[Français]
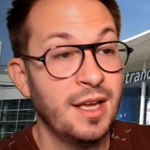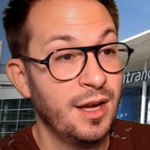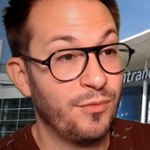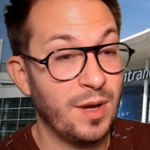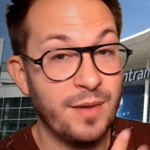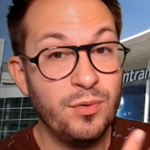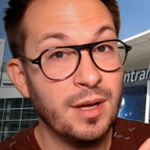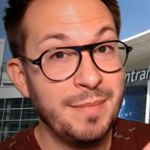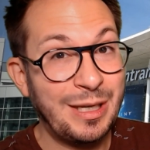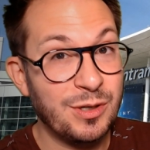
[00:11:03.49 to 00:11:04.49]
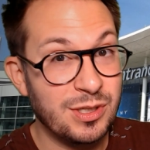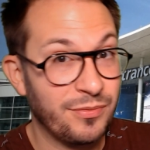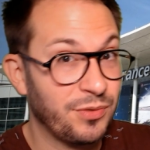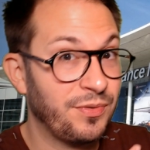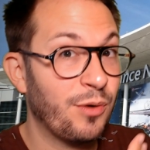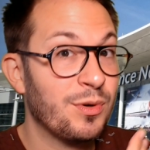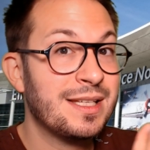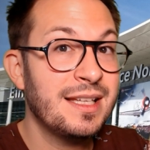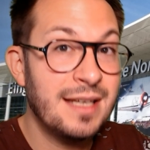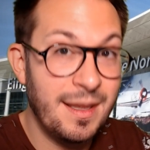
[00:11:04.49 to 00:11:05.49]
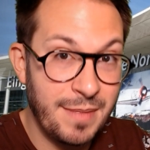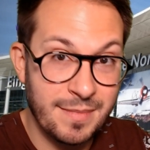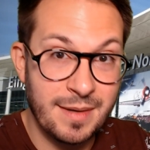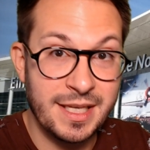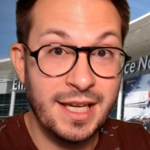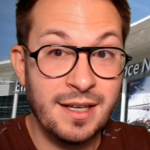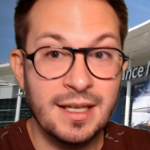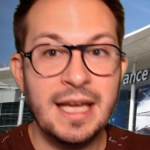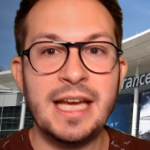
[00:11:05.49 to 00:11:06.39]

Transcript: Vous l'avez vu, hein, Microsoft fait aussi de la même manière.